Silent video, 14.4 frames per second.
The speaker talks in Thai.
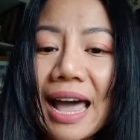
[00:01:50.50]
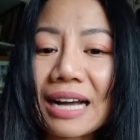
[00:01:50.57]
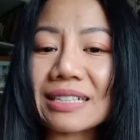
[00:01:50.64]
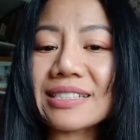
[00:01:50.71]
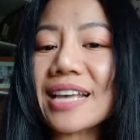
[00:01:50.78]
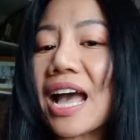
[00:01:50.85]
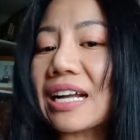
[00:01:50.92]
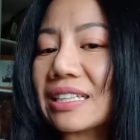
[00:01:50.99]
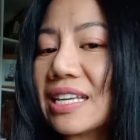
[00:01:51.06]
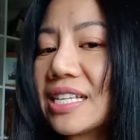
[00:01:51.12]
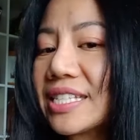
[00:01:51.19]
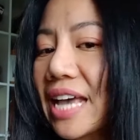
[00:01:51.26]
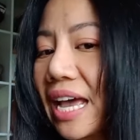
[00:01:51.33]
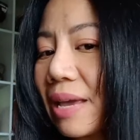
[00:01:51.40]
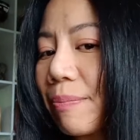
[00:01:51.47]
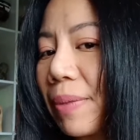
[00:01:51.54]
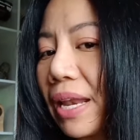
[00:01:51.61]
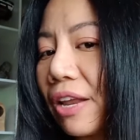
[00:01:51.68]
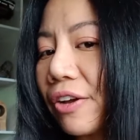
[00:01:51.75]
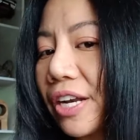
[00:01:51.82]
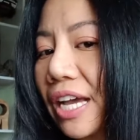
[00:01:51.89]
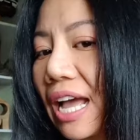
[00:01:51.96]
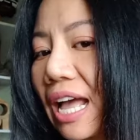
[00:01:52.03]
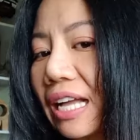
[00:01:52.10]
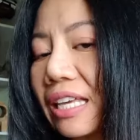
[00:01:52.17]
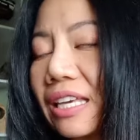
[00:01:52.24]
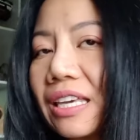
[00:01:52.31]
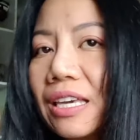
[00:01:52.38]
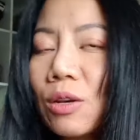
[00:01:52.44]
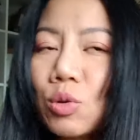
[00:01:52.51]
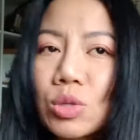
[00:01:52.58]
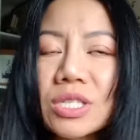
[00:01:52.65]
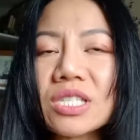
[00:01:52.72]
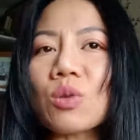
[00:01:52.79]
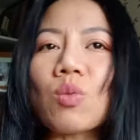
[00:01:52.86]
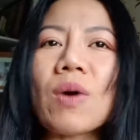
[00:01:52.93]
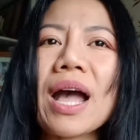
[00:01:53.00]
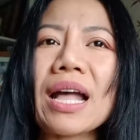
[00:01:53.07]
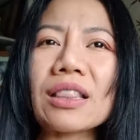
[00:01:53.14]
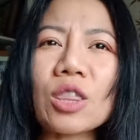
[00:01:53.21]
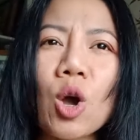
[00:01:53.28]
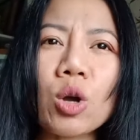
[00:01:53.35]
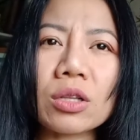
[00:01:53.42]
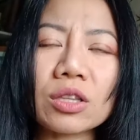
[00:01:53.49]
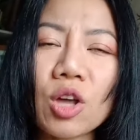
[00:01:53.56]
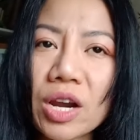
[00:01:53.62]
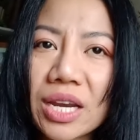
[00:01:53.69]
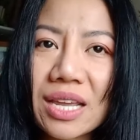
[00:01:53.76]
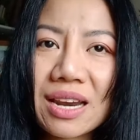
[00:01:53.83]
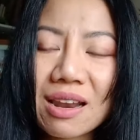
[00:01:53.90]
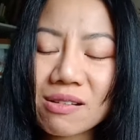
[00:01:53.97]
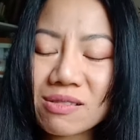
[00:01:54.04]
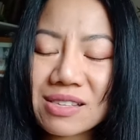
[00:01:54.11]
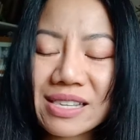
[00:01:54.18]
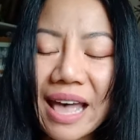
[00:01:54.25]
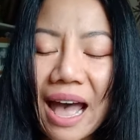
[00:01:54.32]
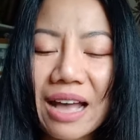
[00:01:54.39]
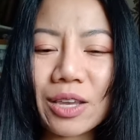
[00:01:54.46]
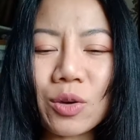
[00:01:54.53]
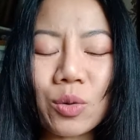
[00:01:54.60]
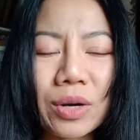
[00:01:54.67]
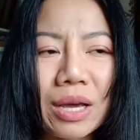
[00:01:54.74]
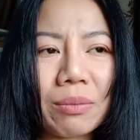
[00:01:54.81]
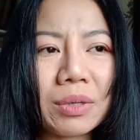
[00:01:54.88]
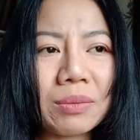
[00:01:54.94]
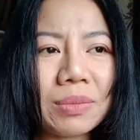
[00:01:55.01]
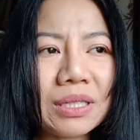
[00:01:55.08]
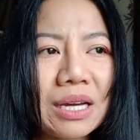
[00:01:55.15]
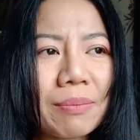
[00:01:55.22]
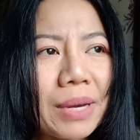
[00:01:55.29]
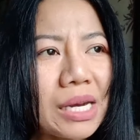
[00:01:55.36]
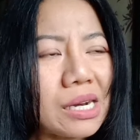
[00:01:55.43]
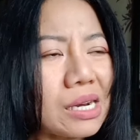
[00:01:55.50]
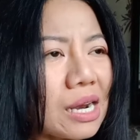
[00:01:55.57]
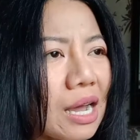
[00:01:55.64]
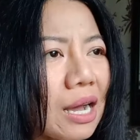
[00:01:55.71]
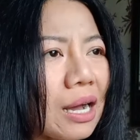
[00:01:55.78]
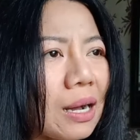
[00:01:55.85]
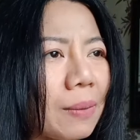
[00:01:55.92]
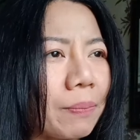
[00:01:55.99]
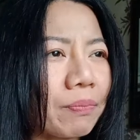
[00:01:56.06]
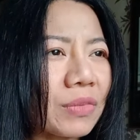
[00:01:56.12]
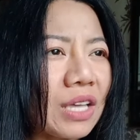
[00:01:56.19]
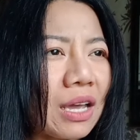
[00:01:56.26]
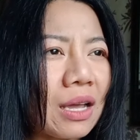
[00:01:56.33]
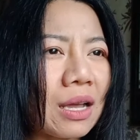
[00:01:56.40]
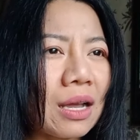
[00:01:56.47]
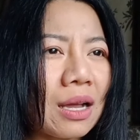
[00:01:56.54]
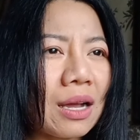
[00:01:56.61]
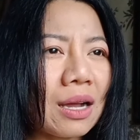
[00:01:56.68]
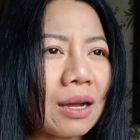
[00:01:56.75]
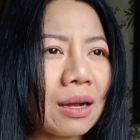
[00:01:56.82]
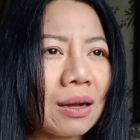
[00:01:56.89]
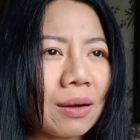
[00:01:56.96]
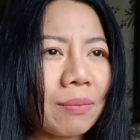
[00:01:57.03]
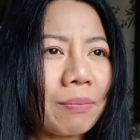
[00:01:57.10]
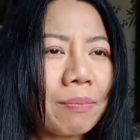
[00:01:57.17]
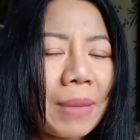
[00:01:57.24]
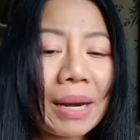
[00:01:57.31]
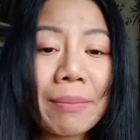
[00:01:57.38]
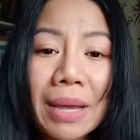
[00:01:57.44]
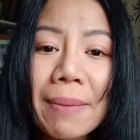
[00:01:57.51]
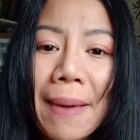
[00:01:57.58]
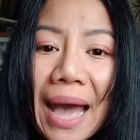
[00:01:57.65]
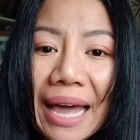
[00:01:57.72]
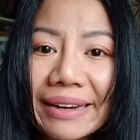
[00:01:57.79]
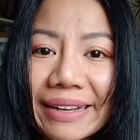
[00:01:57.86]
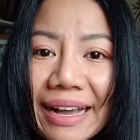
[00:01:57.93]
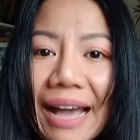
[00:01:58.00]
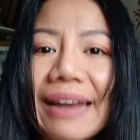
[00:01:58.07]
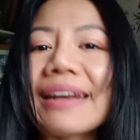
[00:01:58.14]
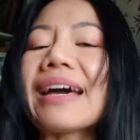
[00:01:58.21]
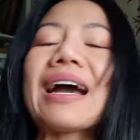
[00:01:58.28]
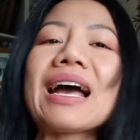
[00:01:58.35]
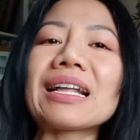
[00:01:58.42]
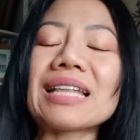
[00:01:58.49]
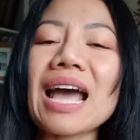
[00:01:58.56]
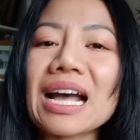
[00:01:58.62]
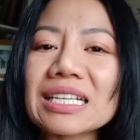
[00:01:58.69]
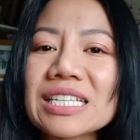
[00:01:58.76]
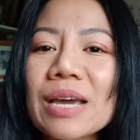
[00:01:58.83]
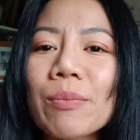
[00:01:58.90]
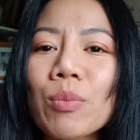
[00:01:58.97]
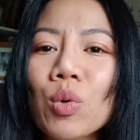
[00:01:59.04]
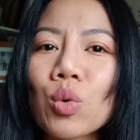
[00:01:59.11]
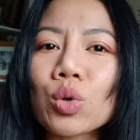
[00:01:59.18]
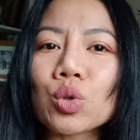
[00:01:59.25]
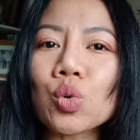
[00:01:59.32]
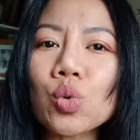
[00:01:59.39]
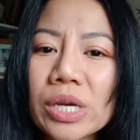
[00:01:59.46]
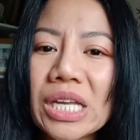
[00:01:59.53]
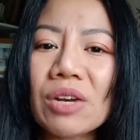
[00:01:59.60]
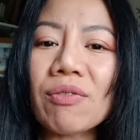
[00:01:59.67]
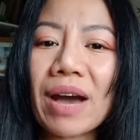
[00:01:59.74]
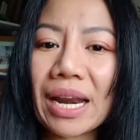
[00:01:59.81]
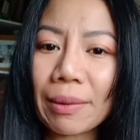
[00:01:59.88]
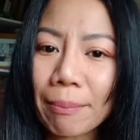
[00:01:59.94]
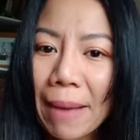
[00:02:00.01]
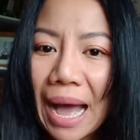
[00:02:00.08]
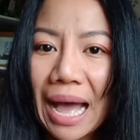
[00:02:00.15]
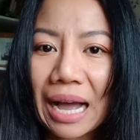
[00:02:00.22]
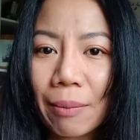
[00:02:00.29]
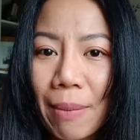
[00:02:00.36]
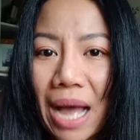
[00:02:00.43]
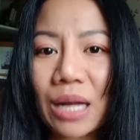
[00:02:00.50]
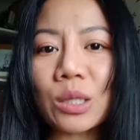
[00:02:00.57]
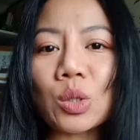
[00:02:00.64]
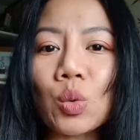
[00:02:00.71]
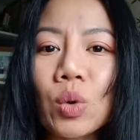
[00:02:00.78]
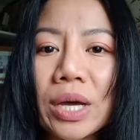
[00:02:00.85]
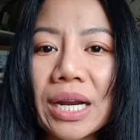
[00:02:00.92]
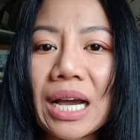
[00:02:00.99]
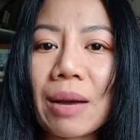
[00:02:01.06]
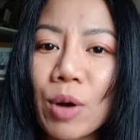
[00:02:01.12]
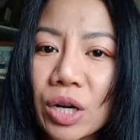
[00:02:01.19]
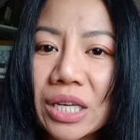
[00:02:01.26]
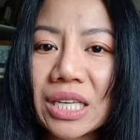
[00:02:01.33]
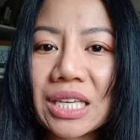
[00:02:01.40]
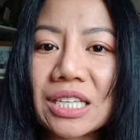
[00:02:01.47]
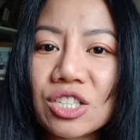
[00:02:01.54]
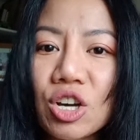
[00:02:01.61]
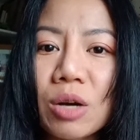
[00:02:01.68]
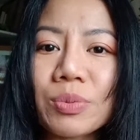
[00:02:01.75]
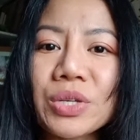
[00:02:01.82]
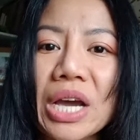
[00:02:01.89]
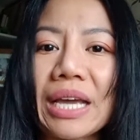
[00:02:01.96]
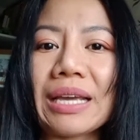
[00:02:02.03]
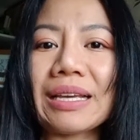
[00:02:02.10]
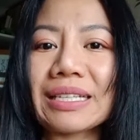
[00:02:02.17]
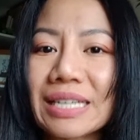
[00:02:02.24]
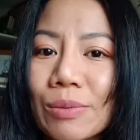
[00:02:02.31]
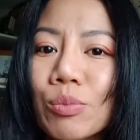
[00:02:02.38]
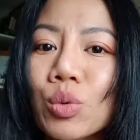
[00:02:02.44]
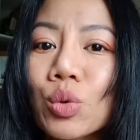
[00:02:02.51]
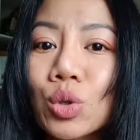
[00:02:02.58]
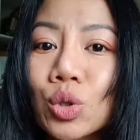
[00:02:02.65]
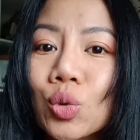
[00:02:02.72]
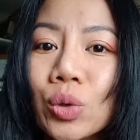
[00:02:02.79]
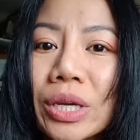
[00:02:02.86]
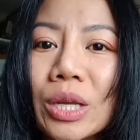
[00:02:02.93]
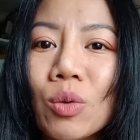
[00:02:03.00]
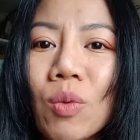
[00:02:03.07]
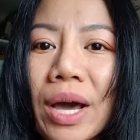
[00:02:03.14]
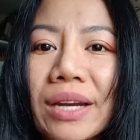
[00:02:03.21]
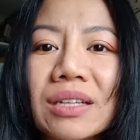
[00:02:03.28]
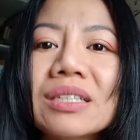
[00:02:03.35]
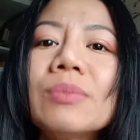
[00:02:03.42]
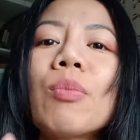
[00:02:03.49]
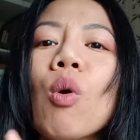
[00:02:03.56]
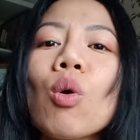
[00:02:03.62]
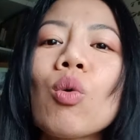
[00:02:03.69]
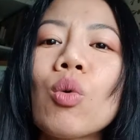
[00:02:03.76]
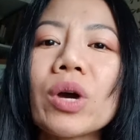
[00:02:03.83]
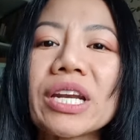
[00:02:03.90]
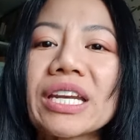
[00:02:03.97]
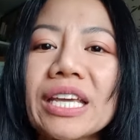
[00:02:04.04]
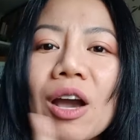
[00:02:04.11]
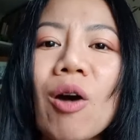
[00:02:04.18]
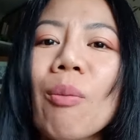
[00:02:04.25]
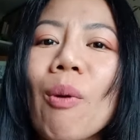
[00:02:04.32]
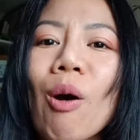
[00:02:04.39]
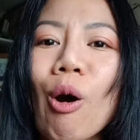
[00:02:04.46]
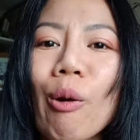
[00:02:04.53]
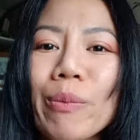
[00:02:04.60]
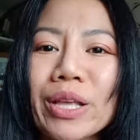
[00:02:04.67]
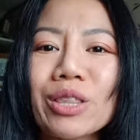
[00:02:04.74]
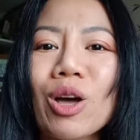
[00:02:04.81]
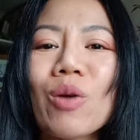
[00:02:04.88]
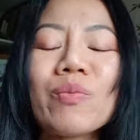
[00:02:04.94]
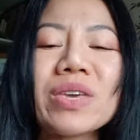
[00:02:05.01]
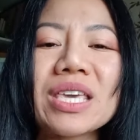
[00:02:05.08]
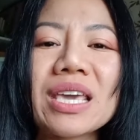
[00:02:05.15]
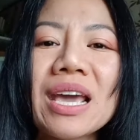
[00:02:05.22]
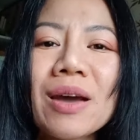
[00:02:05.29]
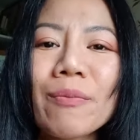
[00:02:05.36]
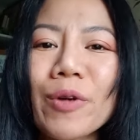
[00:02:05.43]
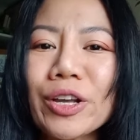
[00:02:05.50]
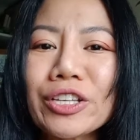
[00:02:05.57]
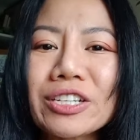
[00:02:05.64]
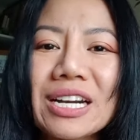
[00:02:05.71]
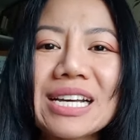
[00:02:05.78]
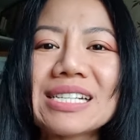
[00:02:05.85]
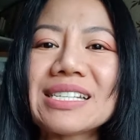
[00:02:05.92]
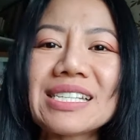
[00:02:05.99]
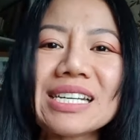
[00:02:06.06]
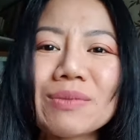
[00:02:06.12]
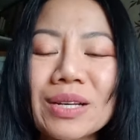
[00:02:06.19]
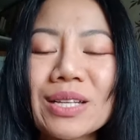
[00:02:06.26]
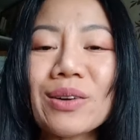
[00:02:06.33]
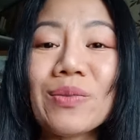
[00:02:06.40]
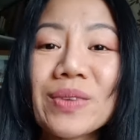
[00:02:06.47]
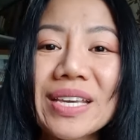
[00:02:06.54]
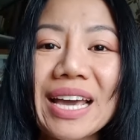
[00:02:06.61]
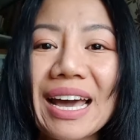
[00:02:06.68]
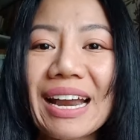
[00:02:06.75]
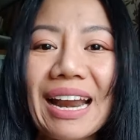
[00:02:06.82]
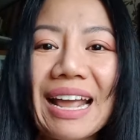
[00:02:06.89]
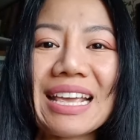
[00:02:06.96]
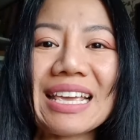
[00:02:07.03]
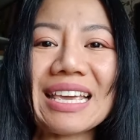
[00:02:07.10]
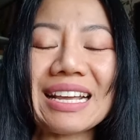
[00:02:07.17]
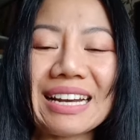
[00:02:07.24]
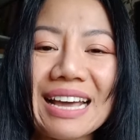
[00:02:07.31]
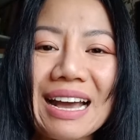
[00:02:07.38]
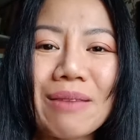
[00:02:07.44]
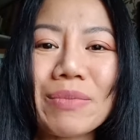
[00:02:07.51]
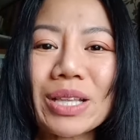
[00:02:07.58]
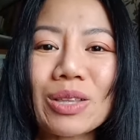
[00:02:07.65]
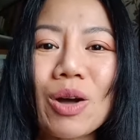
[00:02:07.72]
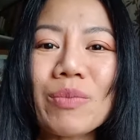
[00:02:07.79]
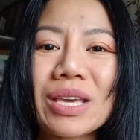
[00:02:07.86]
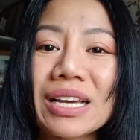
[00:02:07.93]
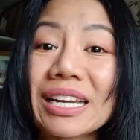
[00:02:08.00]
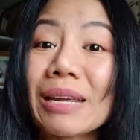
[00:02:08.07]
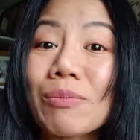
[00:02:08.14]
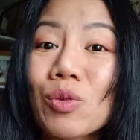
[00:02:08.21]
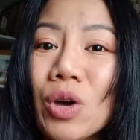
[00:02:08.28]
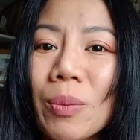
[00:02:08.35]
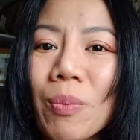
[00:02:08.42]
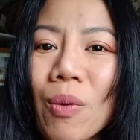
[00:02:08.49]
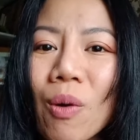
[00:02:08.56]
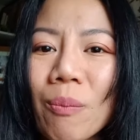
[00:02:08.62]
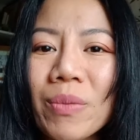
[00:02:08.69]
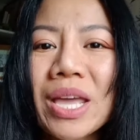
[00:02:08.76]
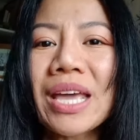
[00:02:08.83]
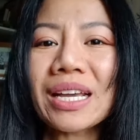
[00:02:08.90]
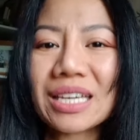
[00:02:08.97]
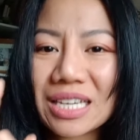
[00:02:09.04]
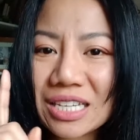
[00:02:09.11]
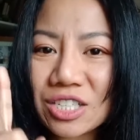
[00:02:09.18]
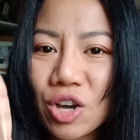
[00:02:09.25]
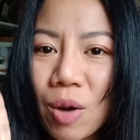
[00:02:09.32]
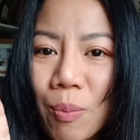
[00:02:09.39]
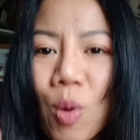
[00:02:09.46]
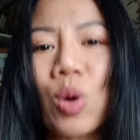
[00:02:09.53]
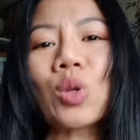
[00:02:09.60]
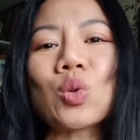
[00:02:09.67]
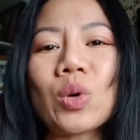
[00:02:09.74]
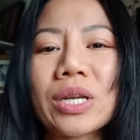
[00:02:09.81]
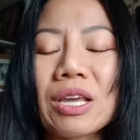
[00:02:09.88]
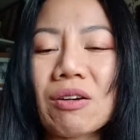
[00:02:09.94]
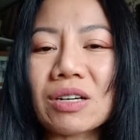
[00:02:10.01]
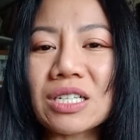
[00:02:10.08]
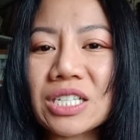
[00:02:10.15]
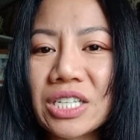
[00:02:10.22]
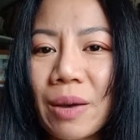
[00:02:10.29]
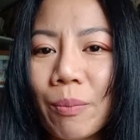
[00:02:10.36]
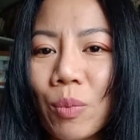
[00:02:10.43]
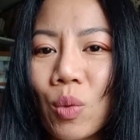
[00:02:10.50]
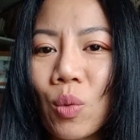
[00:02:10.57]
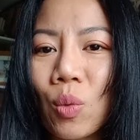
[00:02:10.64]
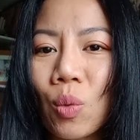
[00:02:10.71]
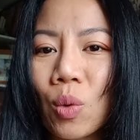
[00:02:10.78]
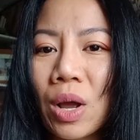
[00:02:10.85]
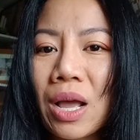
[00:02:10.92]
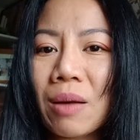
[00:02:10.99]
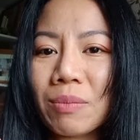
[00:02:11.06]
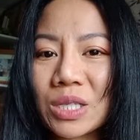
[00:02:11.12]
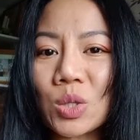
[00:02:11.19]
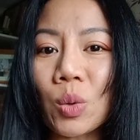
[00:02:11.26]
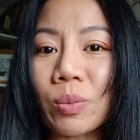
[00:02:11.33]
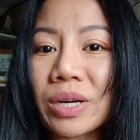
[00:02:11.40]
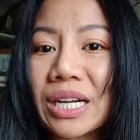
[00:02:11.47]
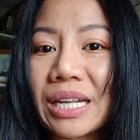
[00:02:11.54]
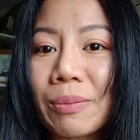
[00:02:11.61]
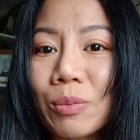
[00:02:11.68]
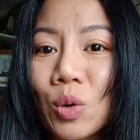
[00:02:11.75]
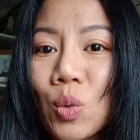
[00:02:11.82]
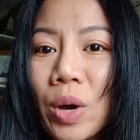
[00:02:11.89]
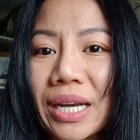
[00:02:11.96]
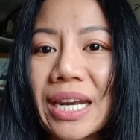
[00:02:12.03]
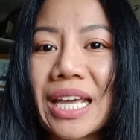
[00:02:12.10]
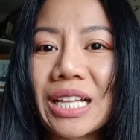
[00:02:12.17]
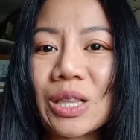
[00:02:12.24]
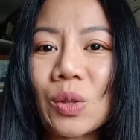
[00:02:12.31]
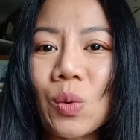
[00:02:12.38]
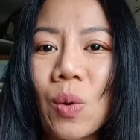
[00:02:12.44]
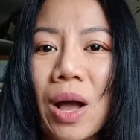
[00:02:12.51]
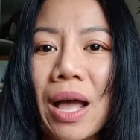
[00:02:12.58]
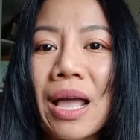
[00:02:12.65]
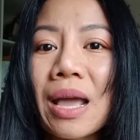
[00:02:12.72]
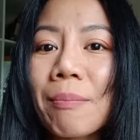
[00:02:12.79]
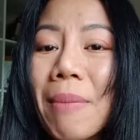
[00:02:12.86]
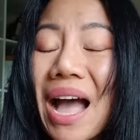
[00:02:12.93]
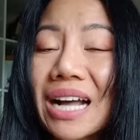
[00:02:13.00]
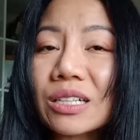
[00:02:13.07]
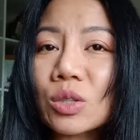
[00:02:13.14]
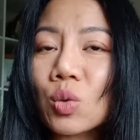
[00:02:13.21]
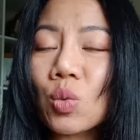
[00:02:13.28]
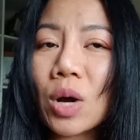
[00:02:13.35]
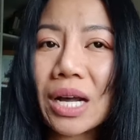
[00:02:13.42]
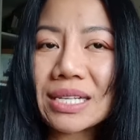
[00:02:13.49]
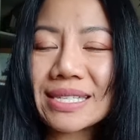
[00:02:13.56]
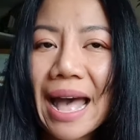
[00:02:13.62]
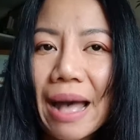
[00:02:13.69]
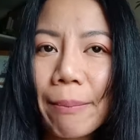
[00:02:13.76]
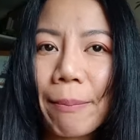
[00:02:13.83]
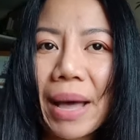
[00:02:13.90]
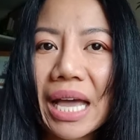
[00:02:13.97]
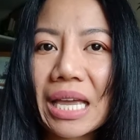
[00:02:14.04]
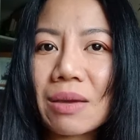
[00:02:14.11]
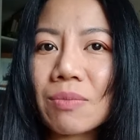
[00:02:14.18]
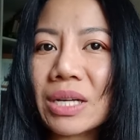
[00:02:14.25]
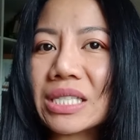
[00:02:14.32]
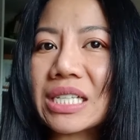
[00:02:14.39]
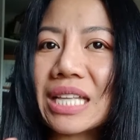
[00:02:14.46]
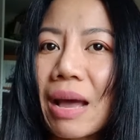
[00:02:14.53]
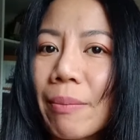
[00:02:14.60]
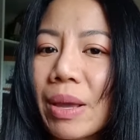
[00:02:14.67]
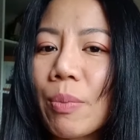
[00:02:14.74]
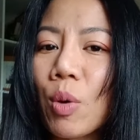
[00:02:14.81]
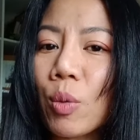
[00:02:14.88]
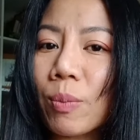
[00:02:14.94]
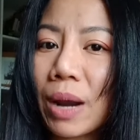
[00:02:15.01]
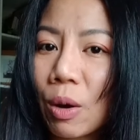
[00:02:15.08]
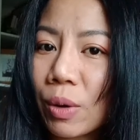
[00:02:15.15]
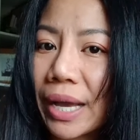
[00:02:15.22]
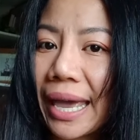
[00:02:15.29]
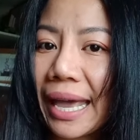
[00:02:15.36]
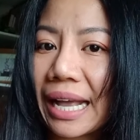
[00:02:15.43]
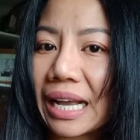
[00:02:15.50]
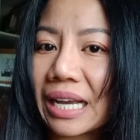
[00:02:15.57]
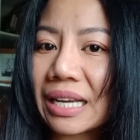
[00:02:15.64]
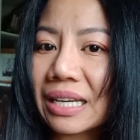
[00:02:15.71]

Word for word: หลังจากที่ใช้ไปแล้วนะคะ กิกกี้รู้สึกว่าตอนตอนที่เราสระอยู่นะ เพื่อนๆมันอ่ามันไม่พันกันนะคะ ถ้าแชมพู2 in 1บางบางตัวนะคะ เพราะกิกกี้ชอบใช้แชมพู2 in 1คือพกขวดเดียวพอ ไม่ต้องมีมอยเจอไรซิ่ง ไม่ต้องมีอะไรอีกนะคะ ไม่ต้องมีครีมนวดผมกิกกี้ชอบพกตัวเดียวคือแชมพู ผสมครีมนวดในตัว บางตัวสระไปมันจะทำให้ผมเราแข็ง